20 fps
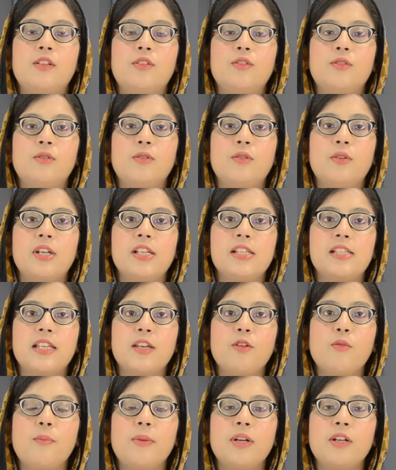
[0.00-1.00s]
तो
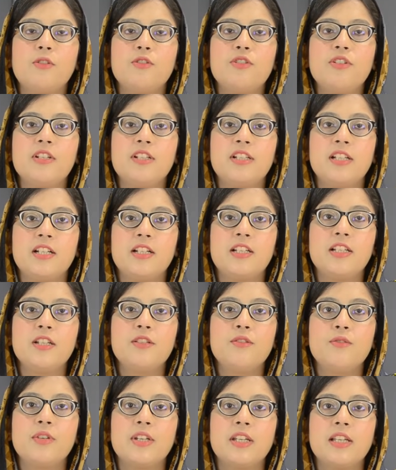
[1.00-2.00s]
इसके ऊपर कुछ
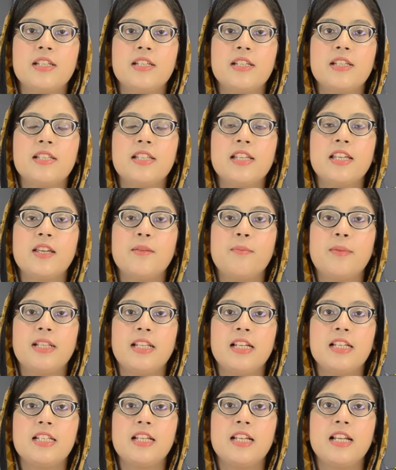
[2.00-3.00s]
रिसर्चेज हुई हैं जिससे ये
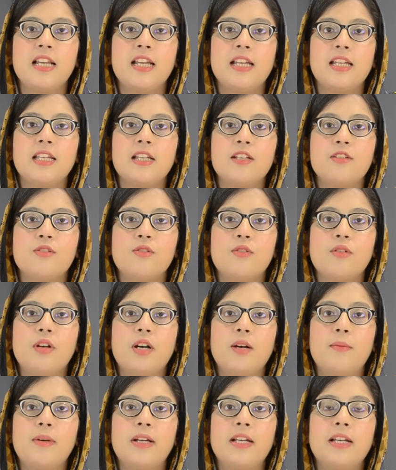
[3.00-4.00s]
पता चला है कि जो
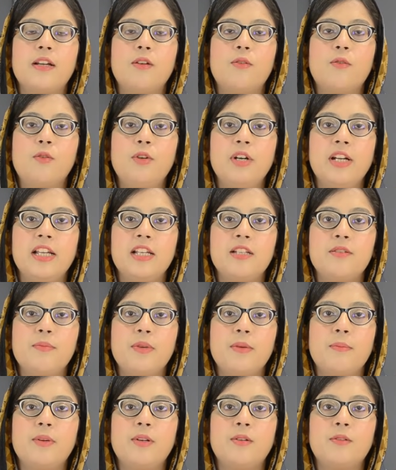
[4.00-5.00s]
हमारे ओल्ड एज
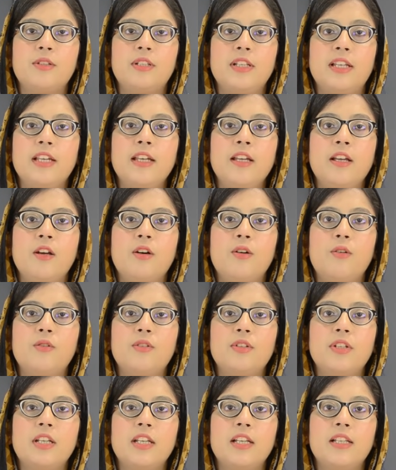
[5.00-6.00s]
पीपल होते हैं
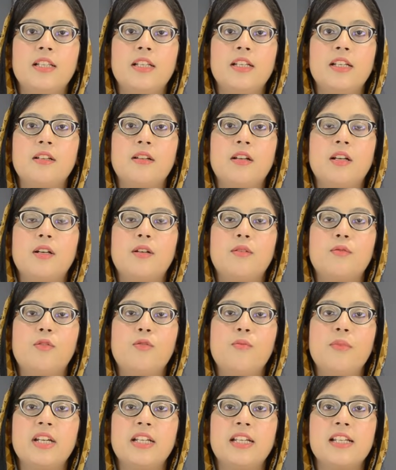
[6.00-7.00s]
उनके अंदर
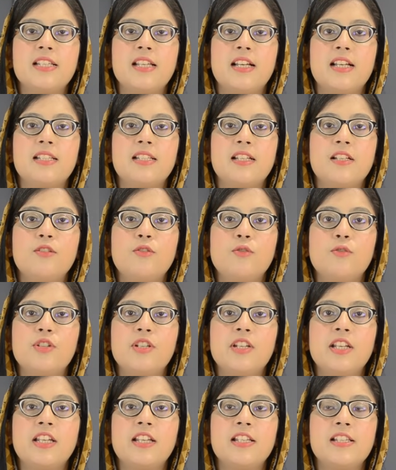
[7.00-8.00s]
उम्र के साथ साथ
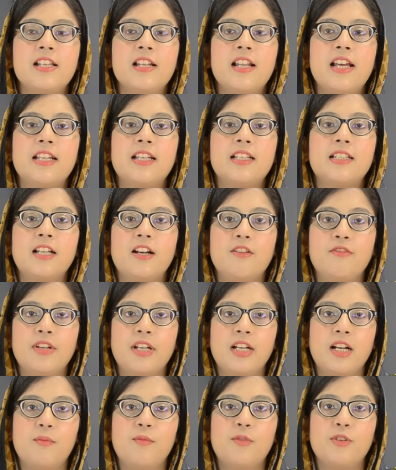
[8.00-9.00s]
सोचने की सलाहियत काफ़ी
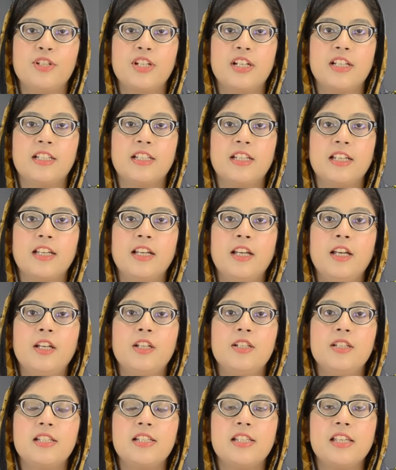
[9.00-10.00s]
कम हो जाती है
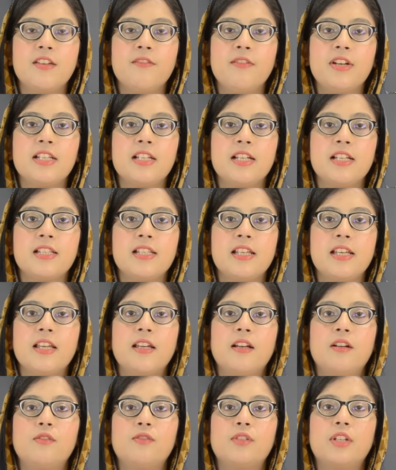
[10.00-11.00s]
जिसकी वजह से
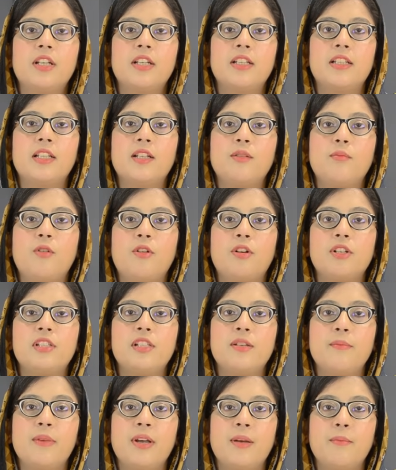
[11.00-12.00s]
उनके अंदर बहुत
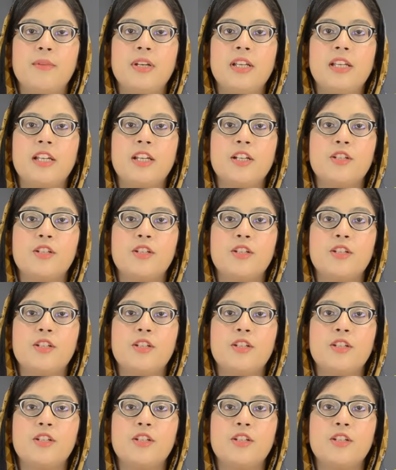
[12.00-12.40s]
से मेमोरी के